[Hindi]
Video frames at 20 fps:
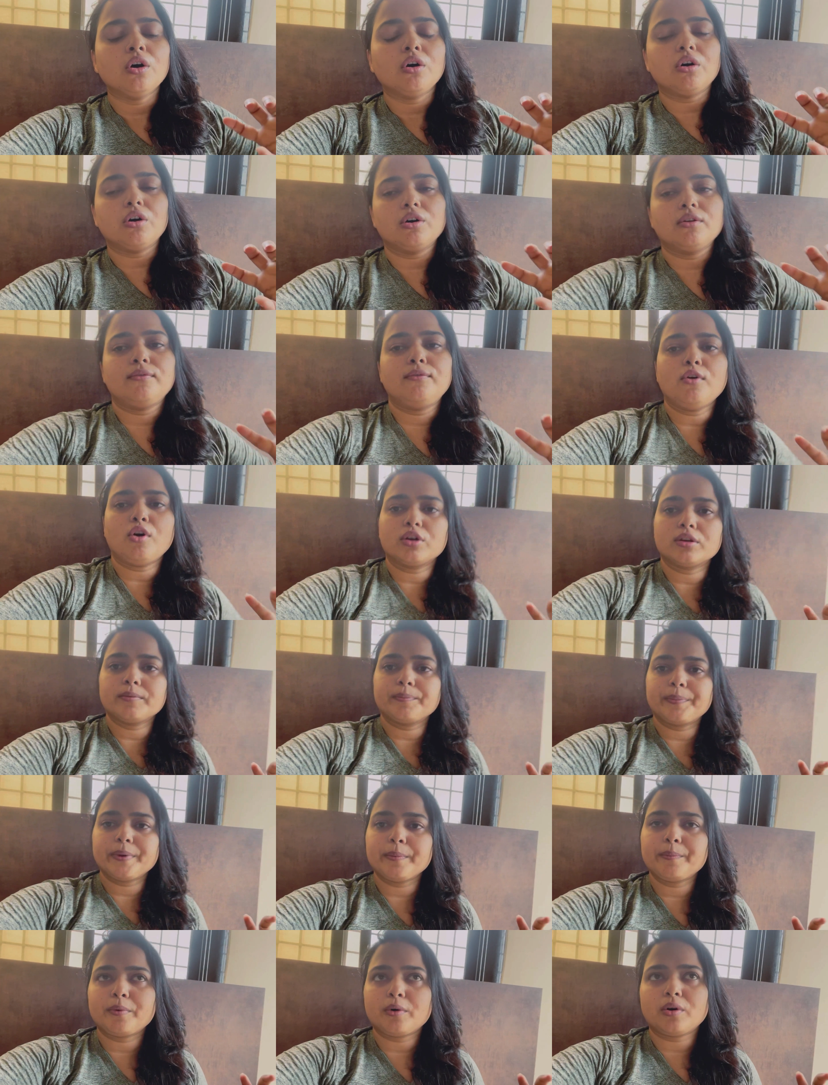और व्लॉगिंग
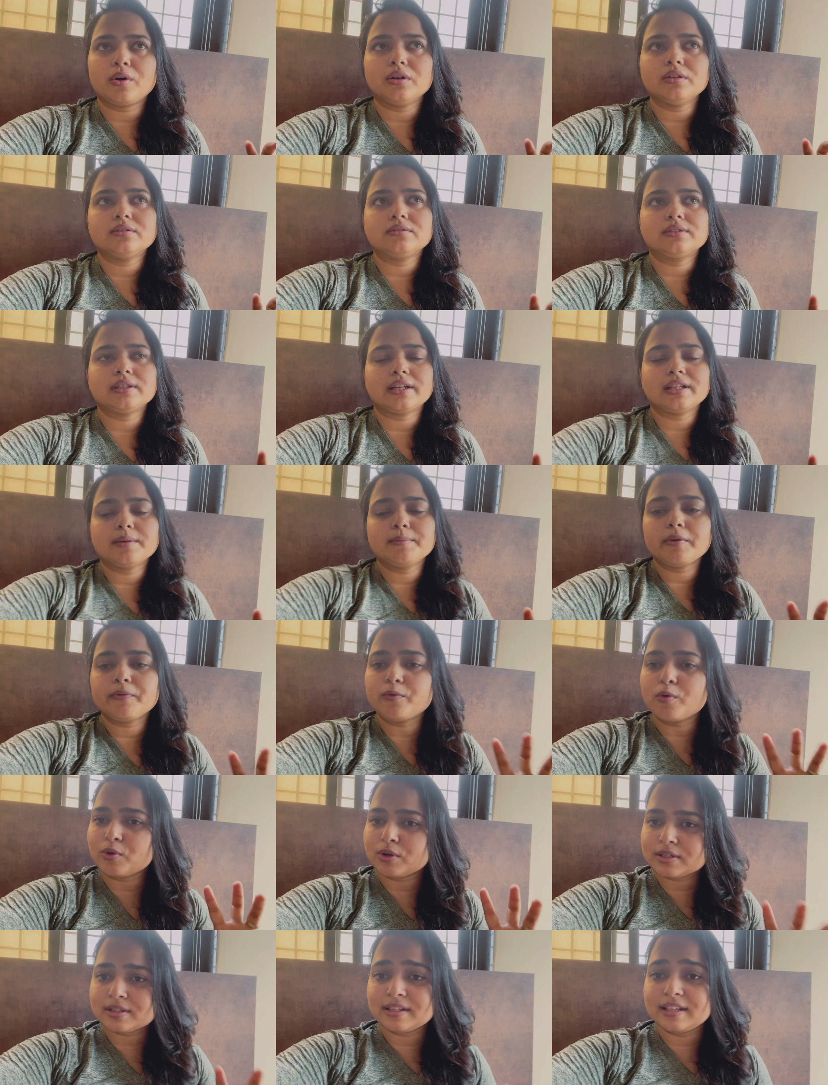पे बहुत ज़्यादा मैं
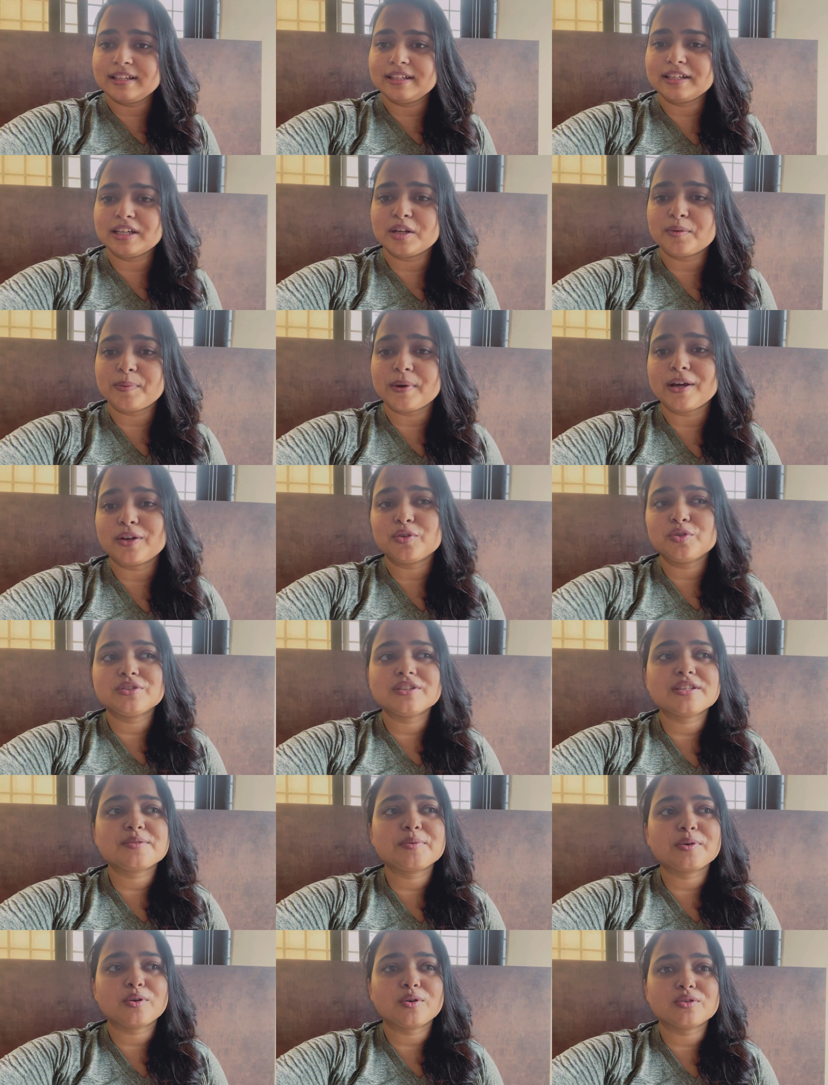फोकस नहीं कर पा रही हूँ
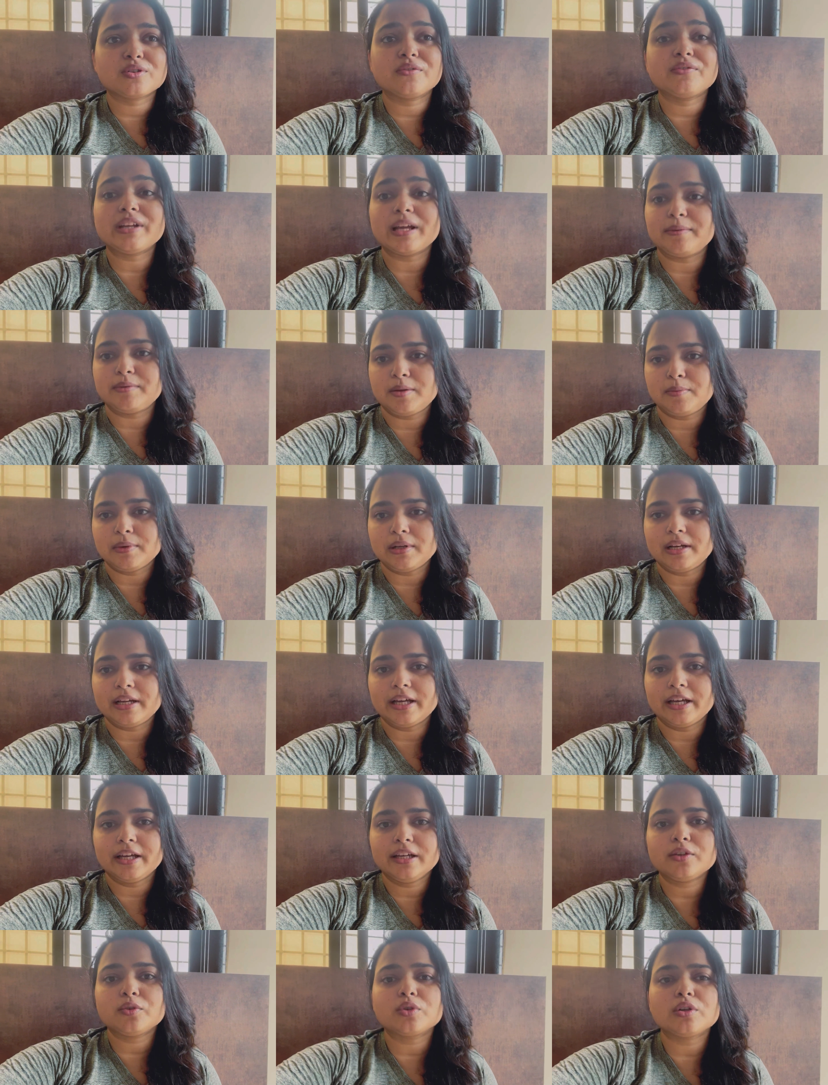जस्ट बिकॉज ऑफ टाइम नहीं मिल रहा
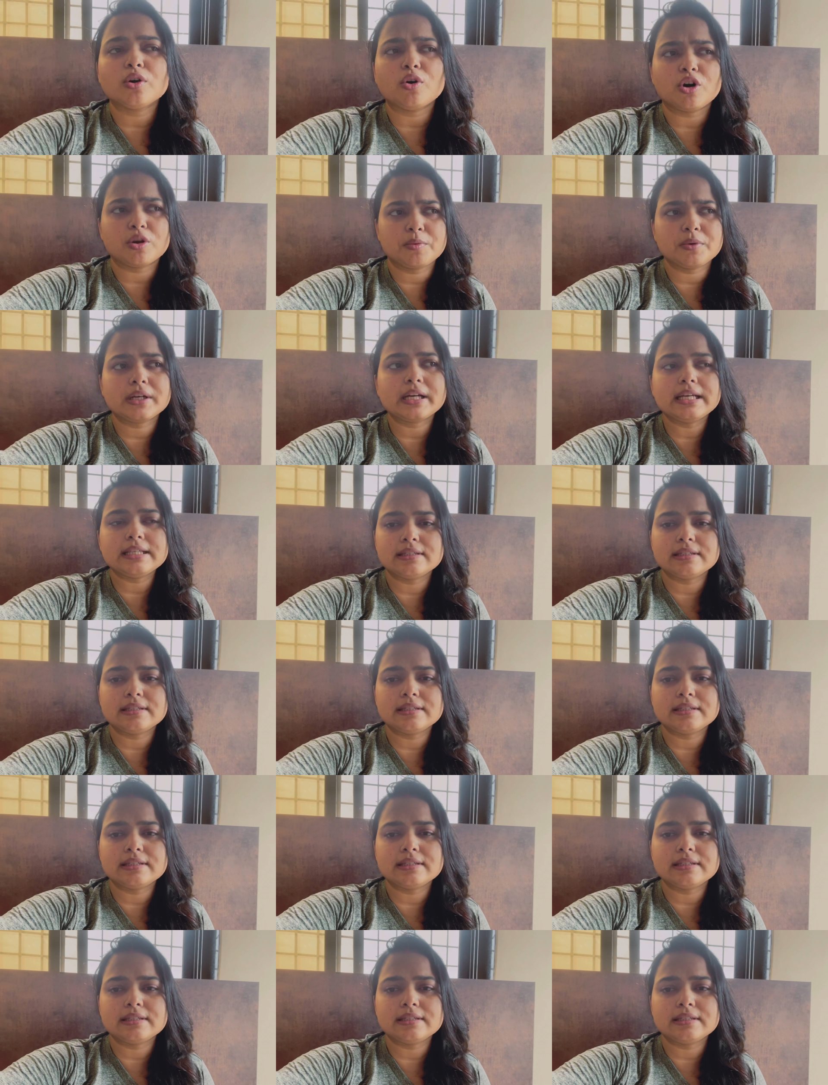है क्योंकि और भी कई